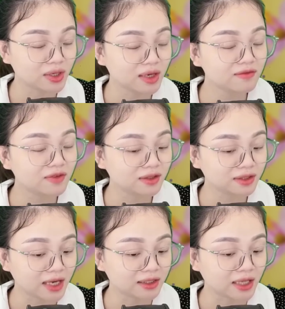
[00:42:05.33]
đất vỡ
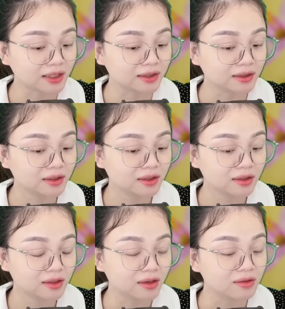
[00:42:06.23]
tan tành.
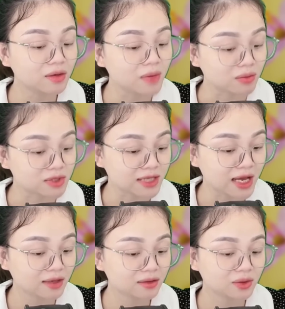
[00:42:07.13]
Hơi nước bỏng
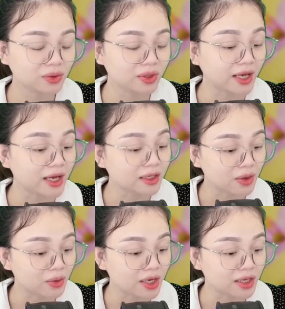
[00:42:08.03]
sát, tôi khẽ
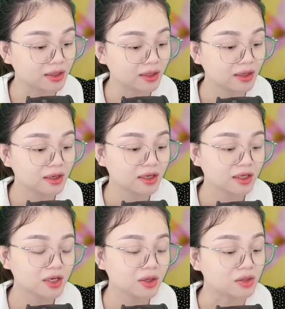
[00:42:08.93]
kêu lên.
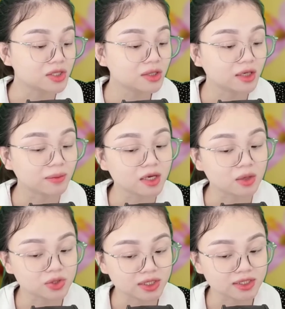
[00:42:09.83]
Khi còn chưa kịp hiểu
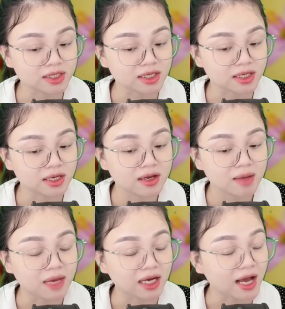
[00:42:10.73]
chuyện gì,
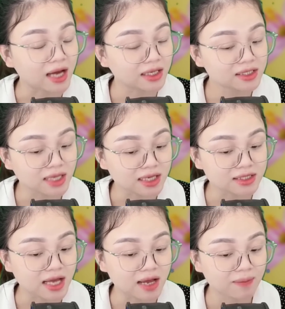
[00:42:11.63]
bà cả đã chạy
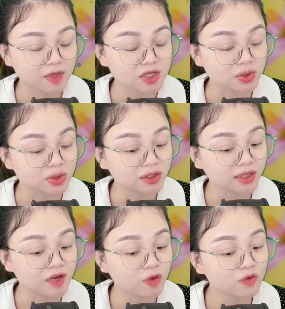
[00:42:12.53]
ra, rồi đưa
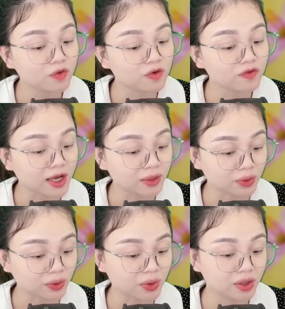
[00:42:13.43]
tay vỗ vỗ vai của
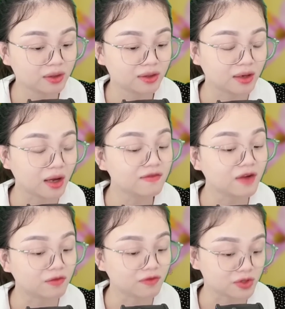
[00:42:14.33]
tôi, nói
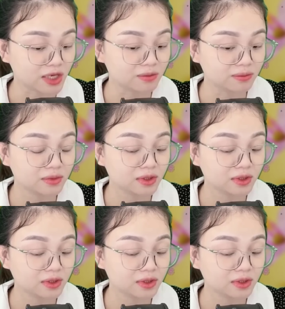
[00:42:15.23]
vọng vào trong: